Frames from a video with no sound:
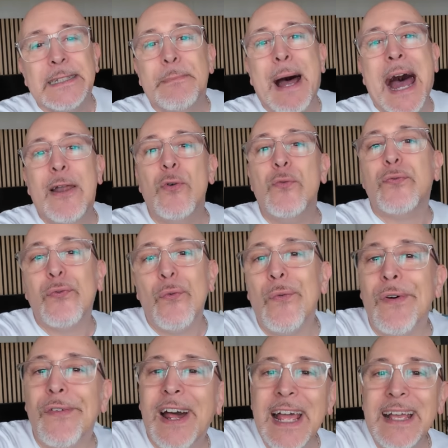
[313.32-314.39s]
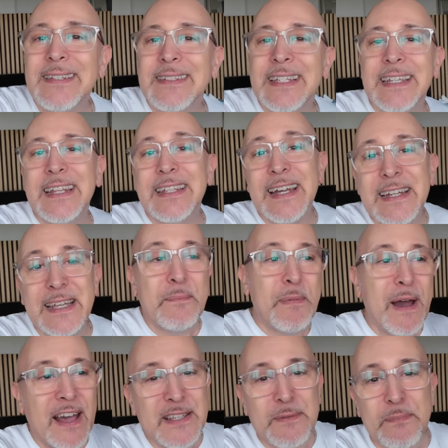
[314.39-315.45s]
bah le fond, voilà, c'est quelqu'un qui est
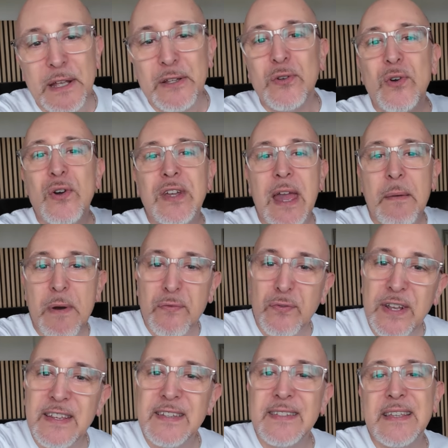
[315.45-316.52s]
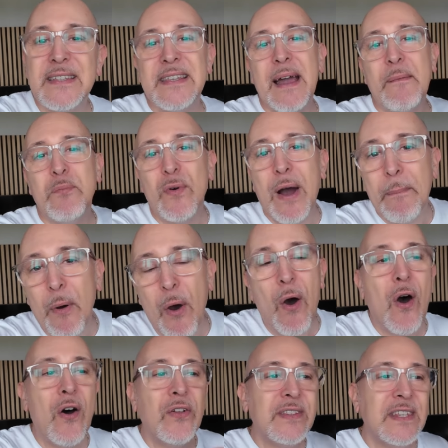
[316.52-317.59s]
pas respectueux, qui a pas fait le nécessaire pour
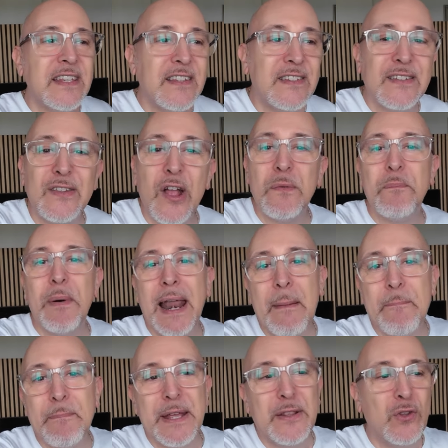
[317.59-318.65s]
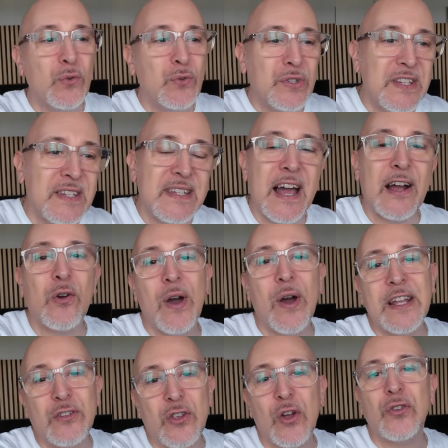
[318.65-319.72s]
apprendre, qui se donne pas la peine d'utiliser un
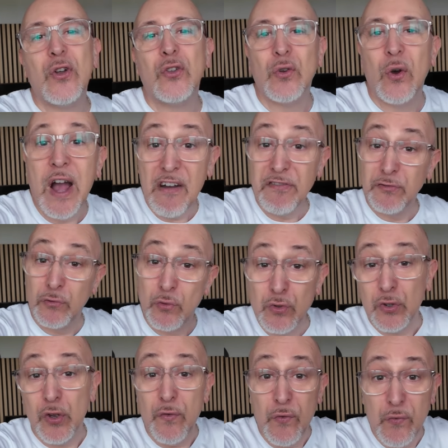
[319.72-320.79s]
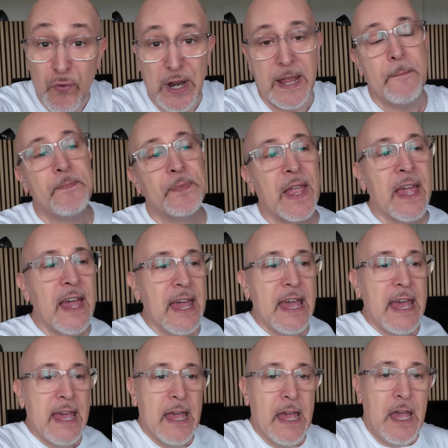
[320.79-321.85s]
correcteur d'orthographe, tout ce que vous voulez.
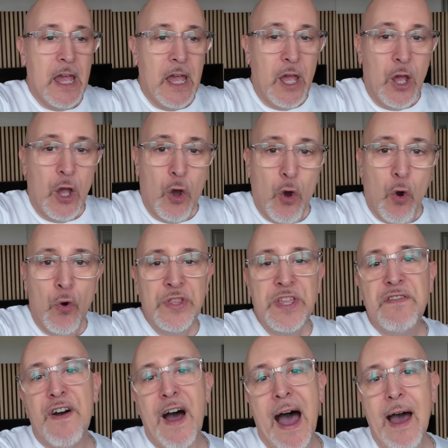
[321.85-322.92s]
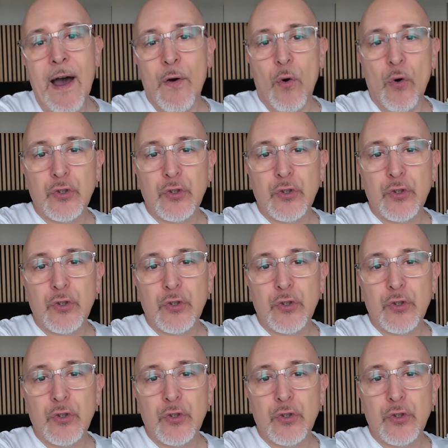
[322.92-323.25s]
On y va,